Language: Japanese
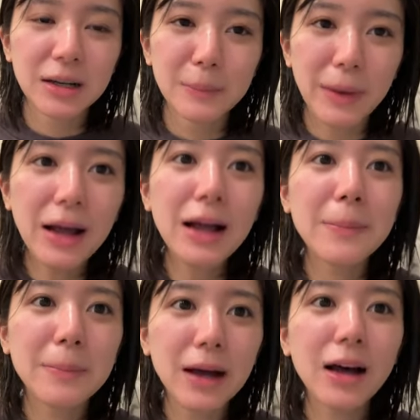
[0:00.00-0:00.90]
たいな。ま
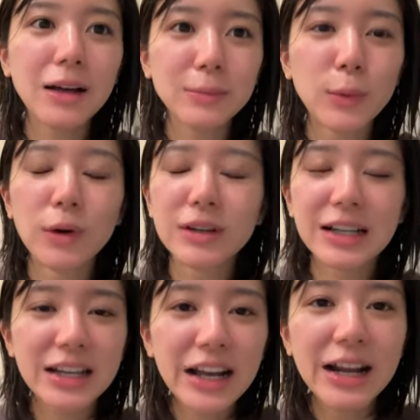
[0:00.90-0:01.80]
あまあもう
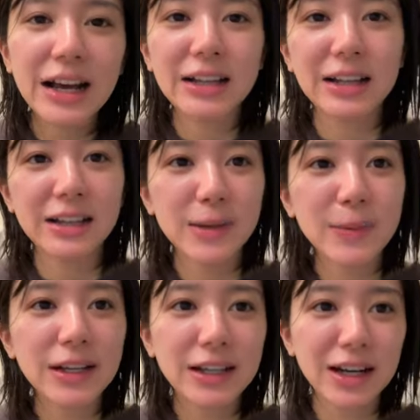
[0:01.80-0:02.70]
聞けりゃ何で
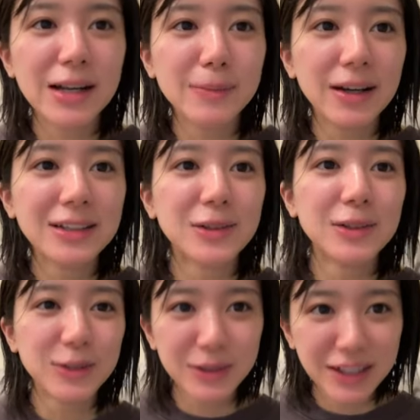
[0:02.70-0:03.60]
もいいから、今そ
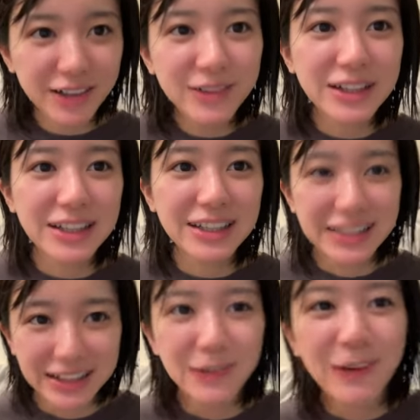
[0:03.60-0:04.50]
の状態の時
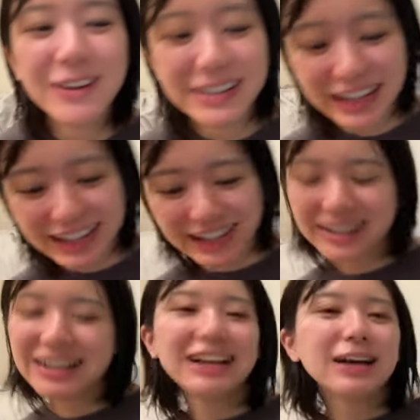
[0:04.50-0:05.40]
でもなんかも
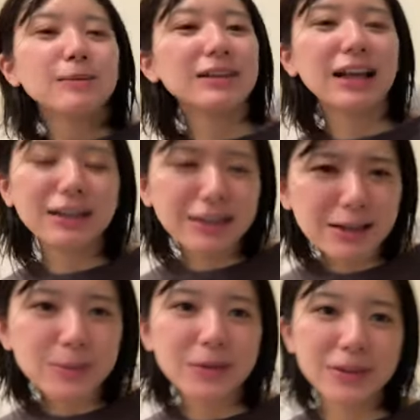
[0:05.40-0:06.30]
う何
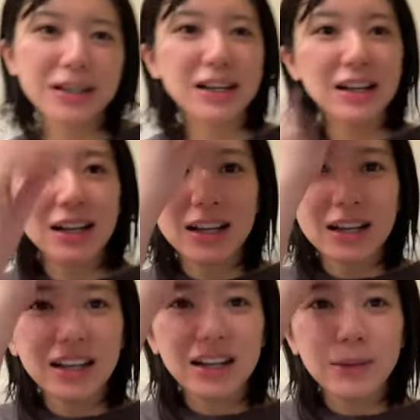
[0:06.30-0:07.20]
でもいいみたいな、
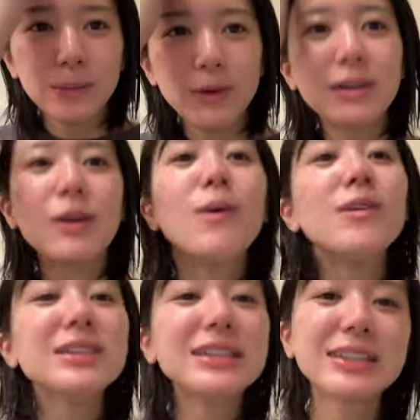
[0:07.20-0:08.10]
もう音
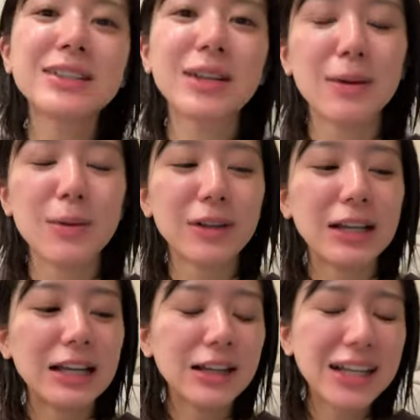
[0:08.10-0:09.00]
質とかも
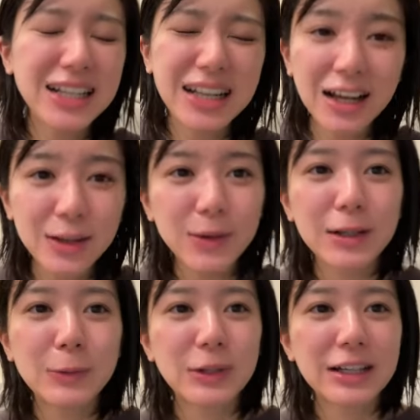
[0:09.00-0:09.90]
一回どう
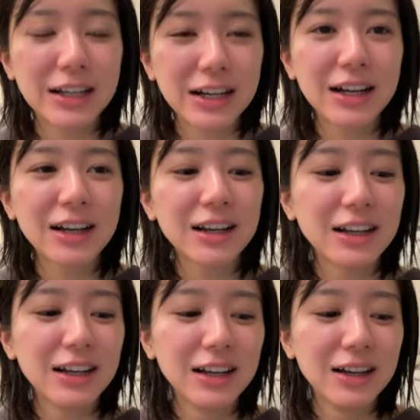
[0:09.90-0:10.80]
でもいいから
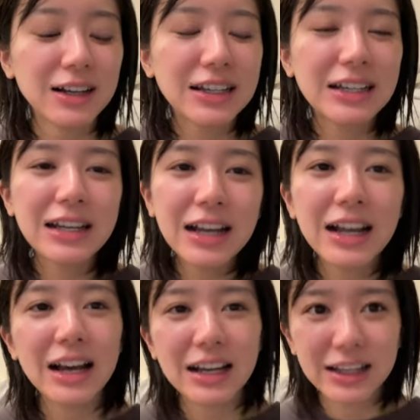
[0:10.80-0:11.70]
聞
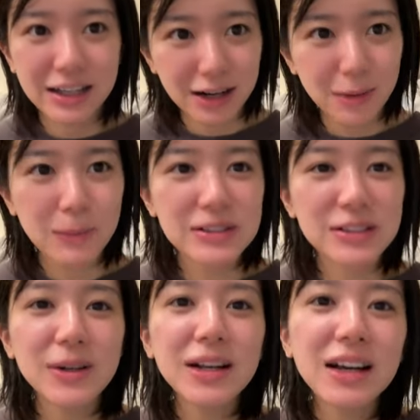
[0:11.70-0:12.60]
けりゃいいから、もう
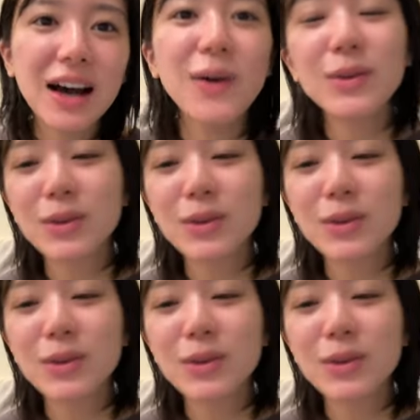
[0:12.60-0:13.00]
それ買おう